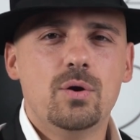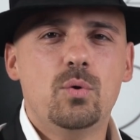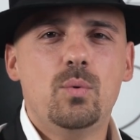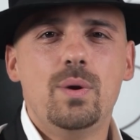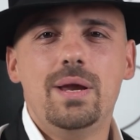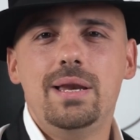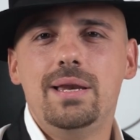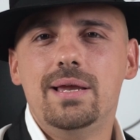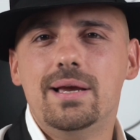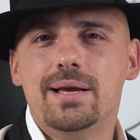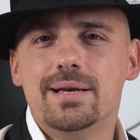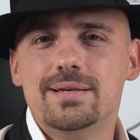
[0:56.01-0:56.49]

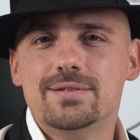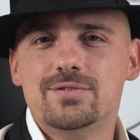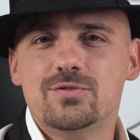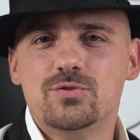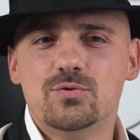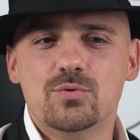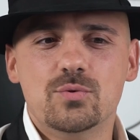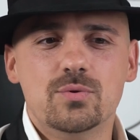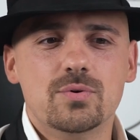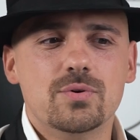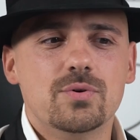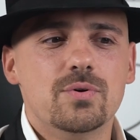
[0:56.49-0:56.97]
quelli che
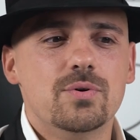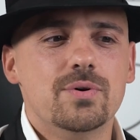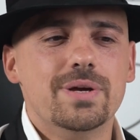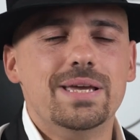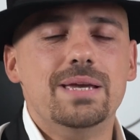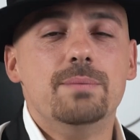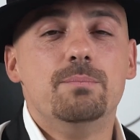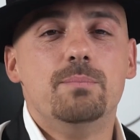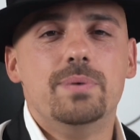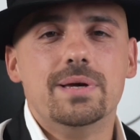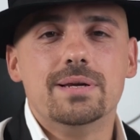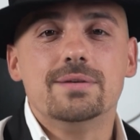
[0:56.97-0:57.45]
sono
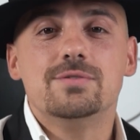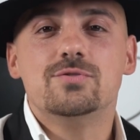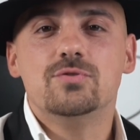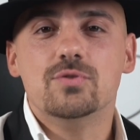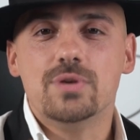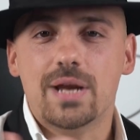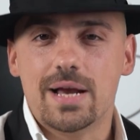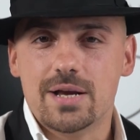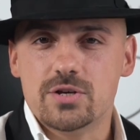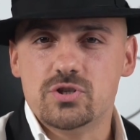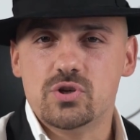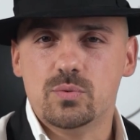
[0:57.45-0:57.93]
i
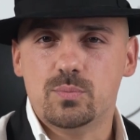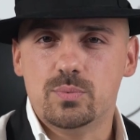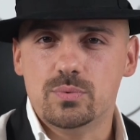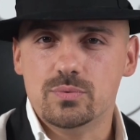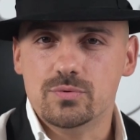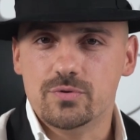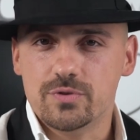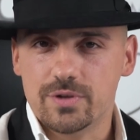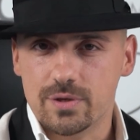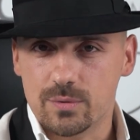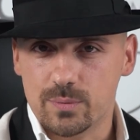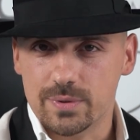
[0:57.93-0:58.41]
personaggi
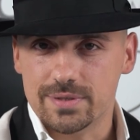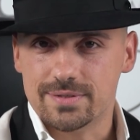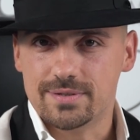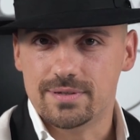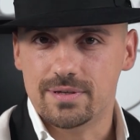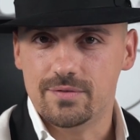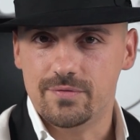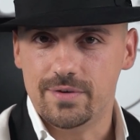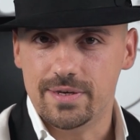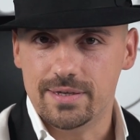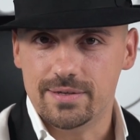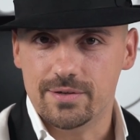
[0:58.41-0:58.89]
appunto di
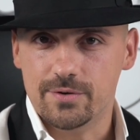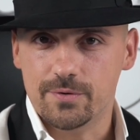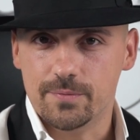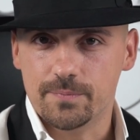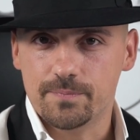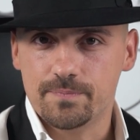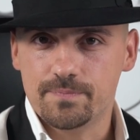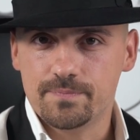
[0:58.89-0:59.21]
questi video